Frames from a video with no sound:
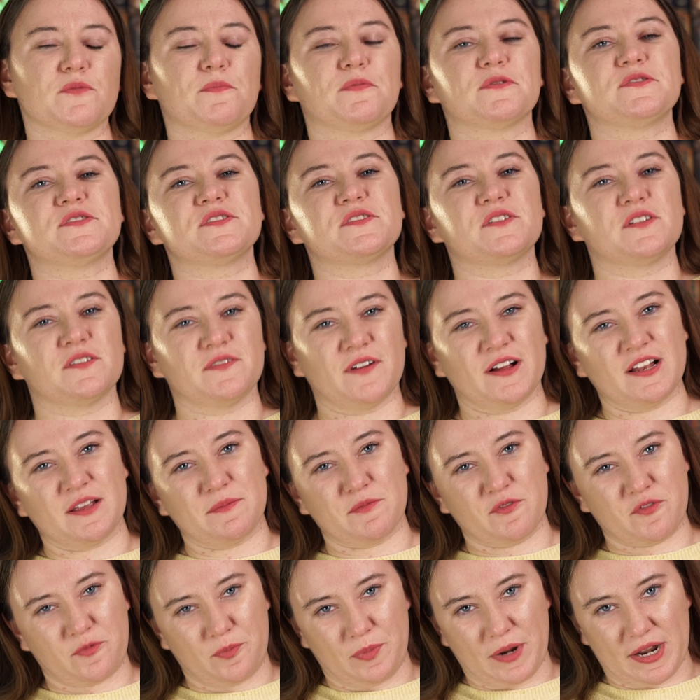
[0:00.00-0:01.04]
Podziękowali
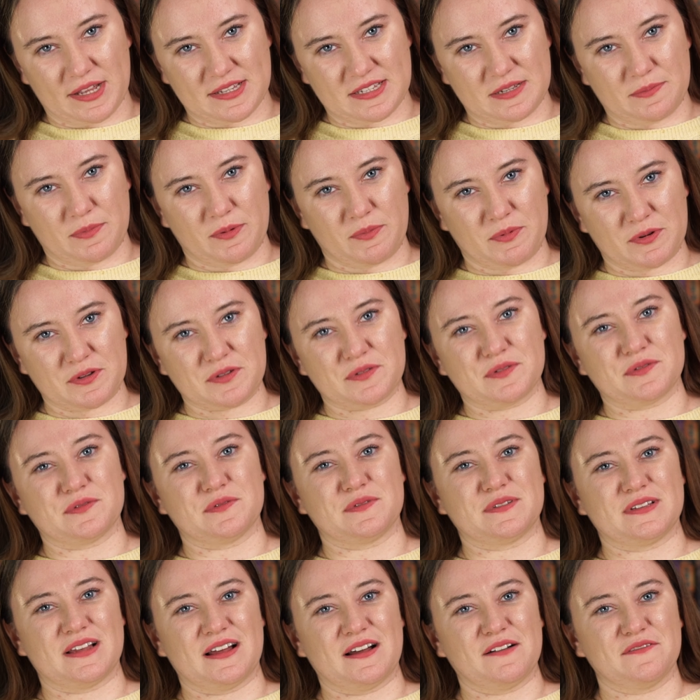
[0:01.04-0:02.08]
mu w pracy po prostu
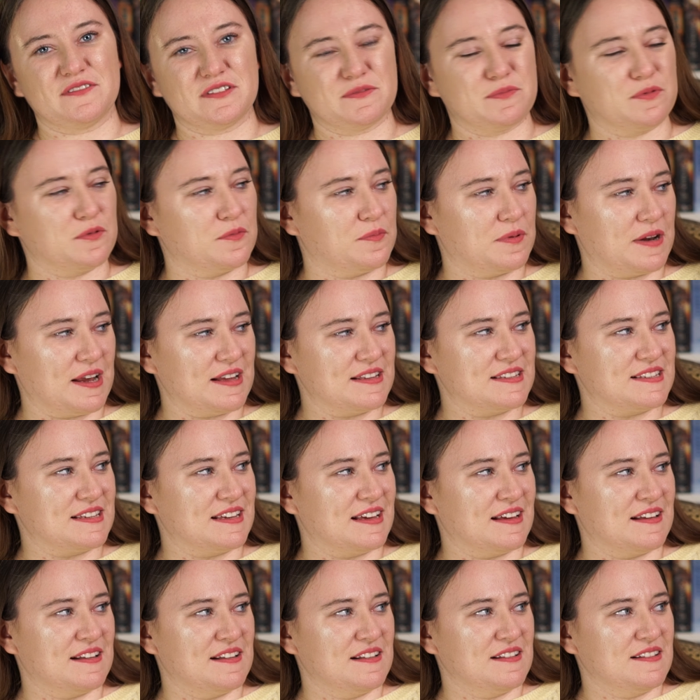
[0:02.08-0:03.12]
za
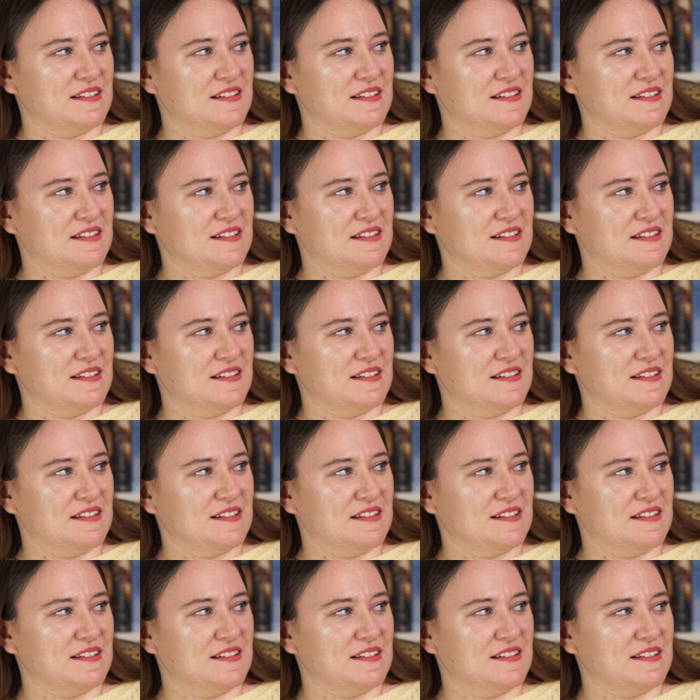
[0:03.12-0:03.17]
współpracę,